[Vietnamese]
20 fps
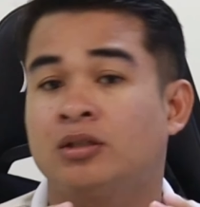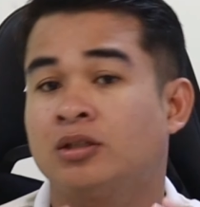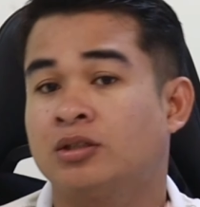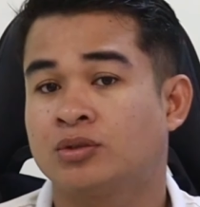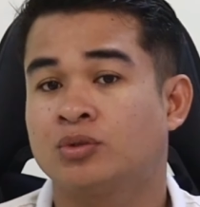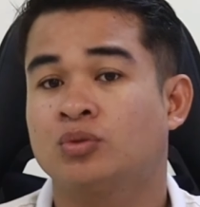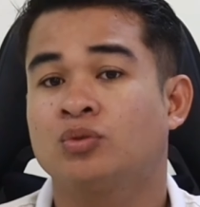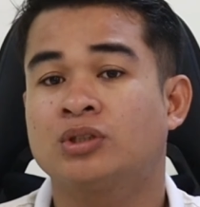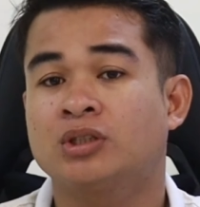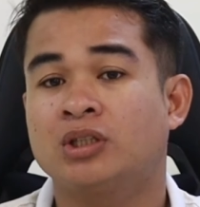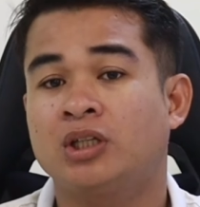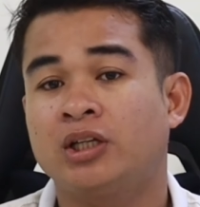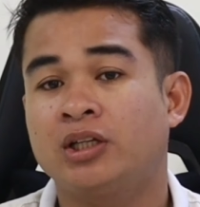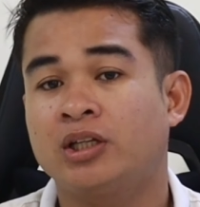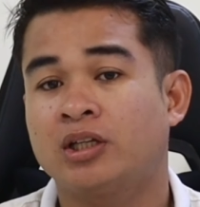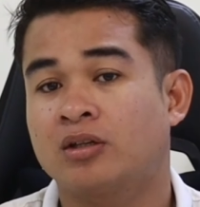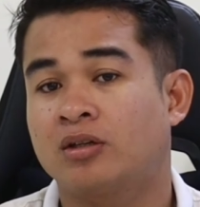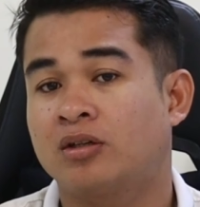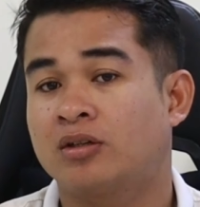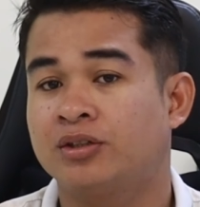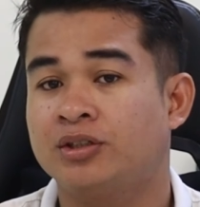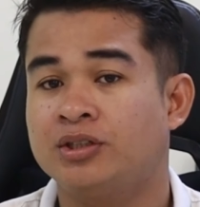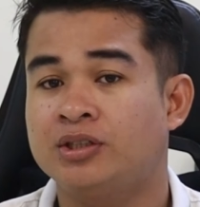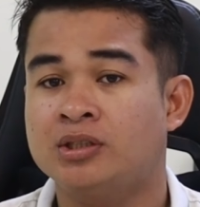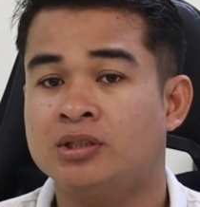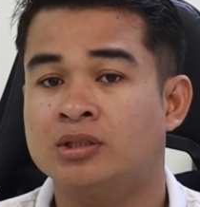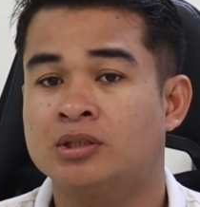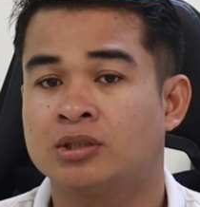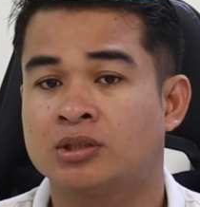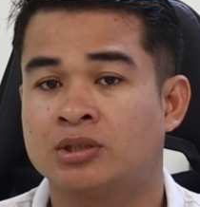Nơi xua đây nè tỏ
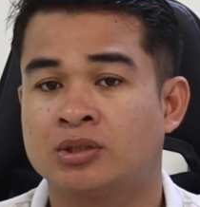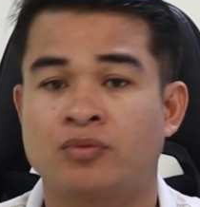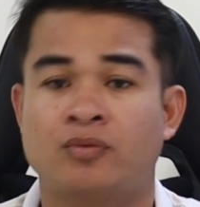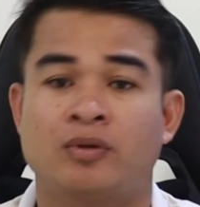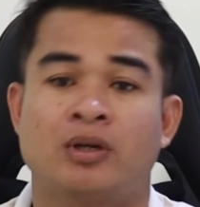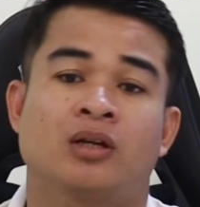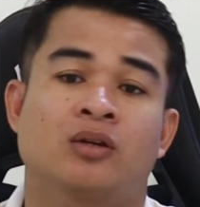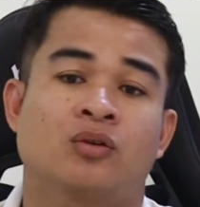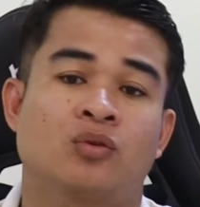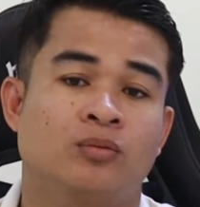nhé. Xoa